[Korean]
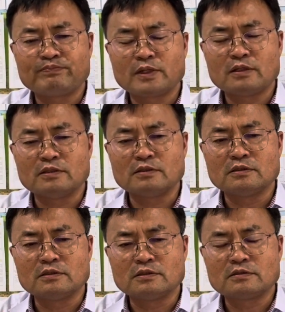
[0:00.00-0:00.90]

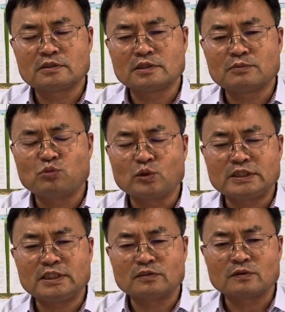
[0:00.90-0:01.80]
어
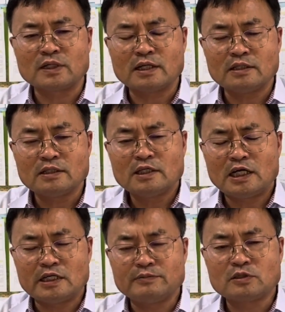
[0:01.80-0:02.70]
복지 제도나
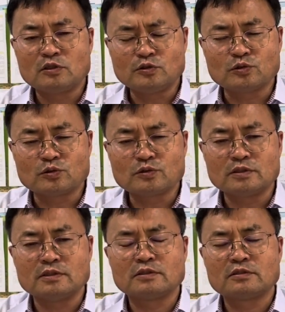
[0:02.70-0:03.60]
아니면 근로
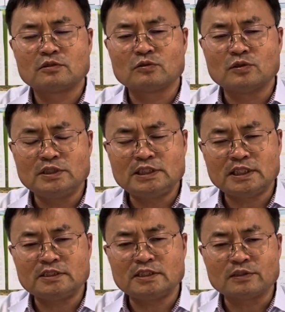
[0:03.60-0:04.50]
조건 또 근로
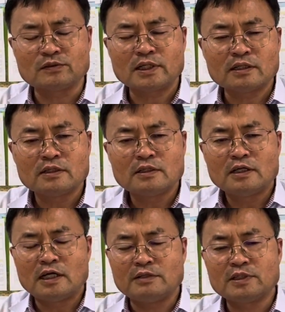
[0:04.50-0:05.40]
시간 제도나
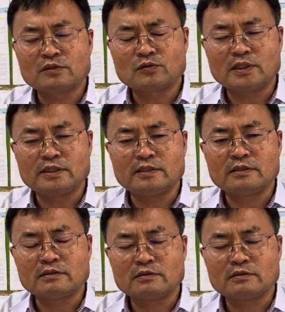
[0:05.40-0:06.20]
아니면 그런